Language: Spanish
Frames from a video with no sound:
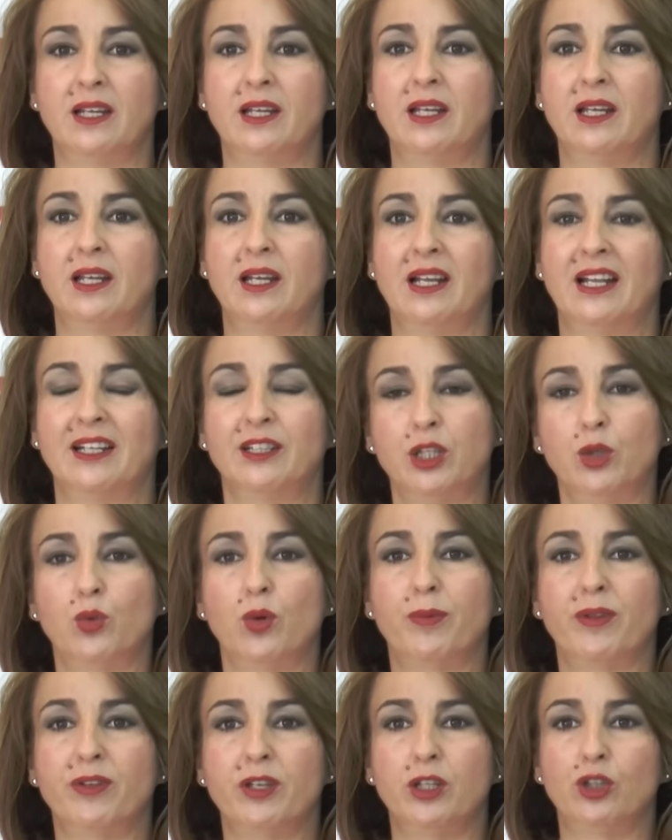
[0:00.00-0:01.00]
eh, el
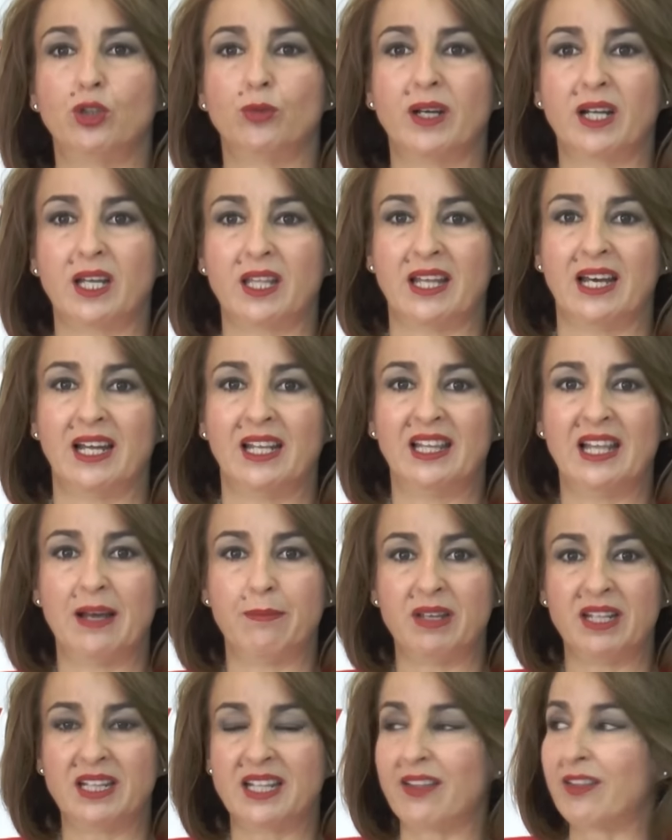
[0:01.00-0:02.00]
antiguo Pedrito va a quedar la
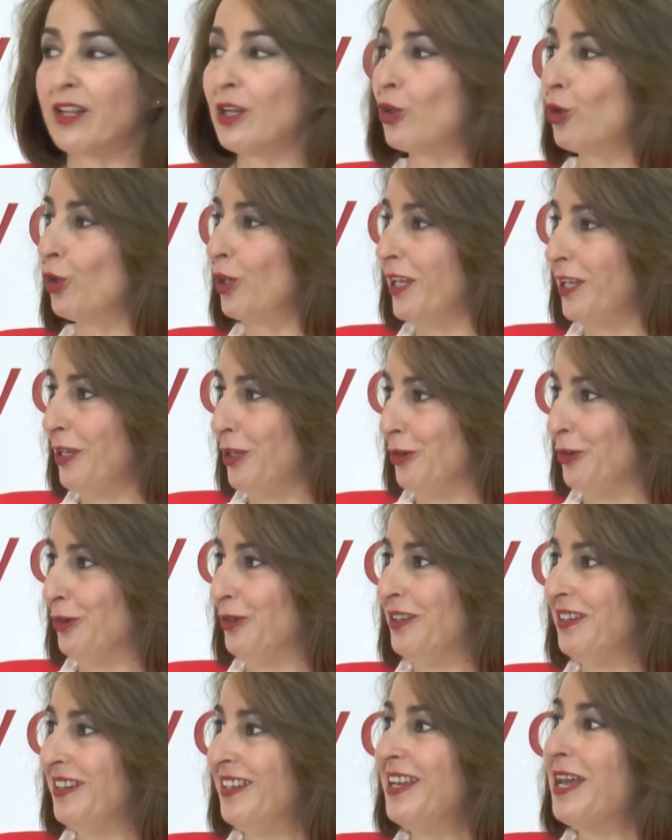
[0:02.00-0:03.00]
mitad del
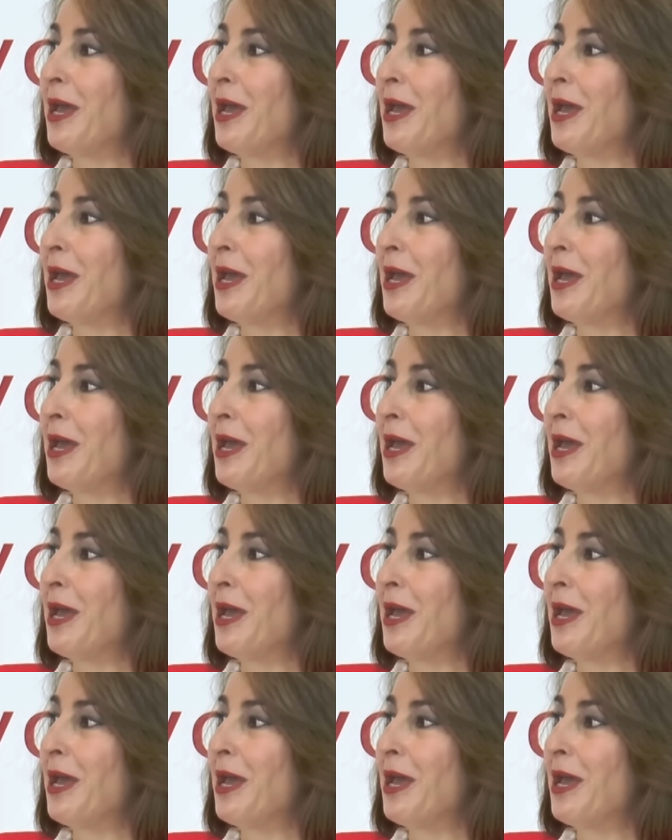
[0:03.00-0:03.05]
colegio